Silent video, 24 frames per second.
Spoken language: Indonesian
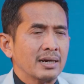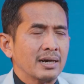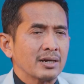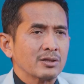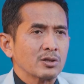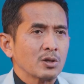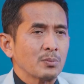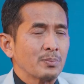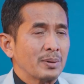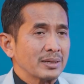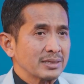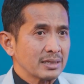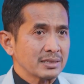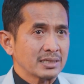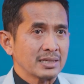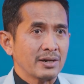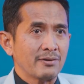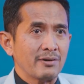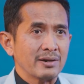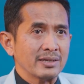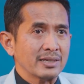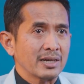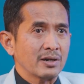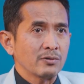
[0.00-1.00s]
atau bahasa
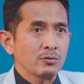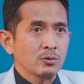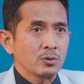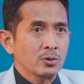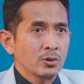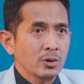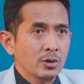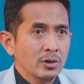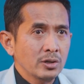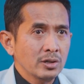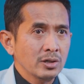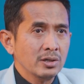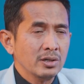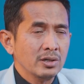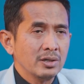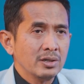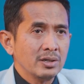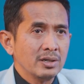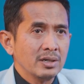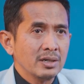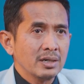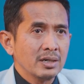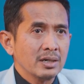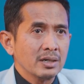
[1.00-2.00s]
Jawanya udun
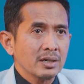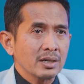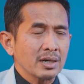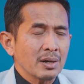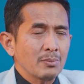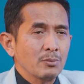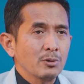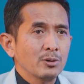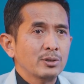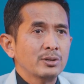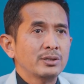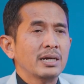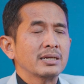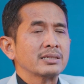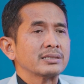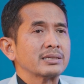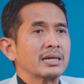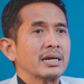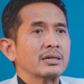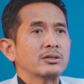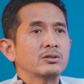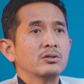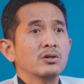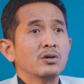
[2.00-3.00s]
kemudian
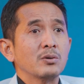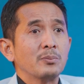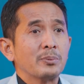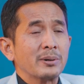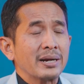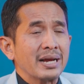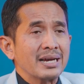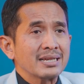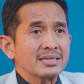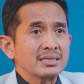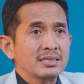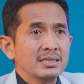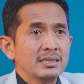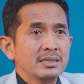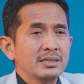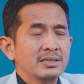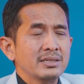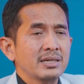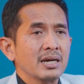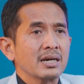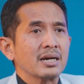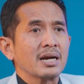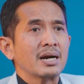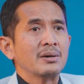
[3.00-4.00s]
setelah dioperasi
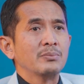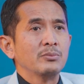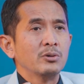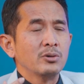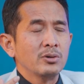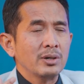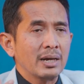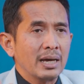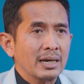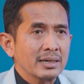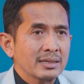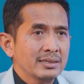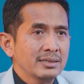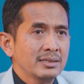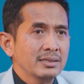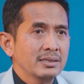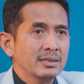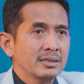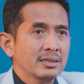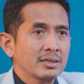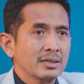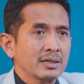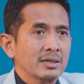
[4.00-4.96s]
dia kambuh lagi